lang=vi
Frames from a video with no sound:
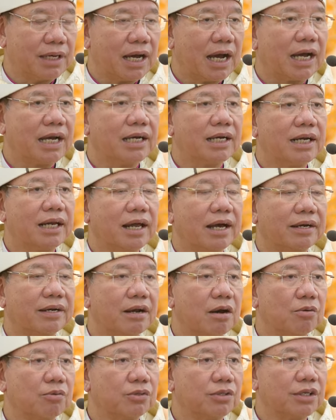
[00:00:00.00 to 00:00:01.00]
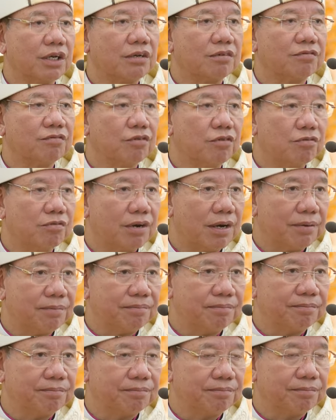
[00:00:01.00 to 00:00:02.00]
hay là đọc sách phúc
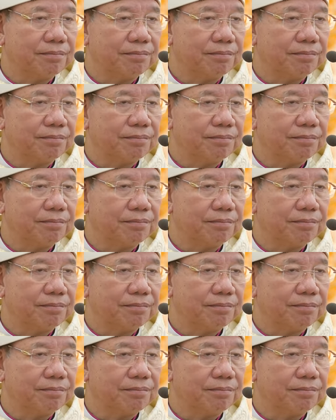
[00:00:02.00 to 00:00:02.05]
âm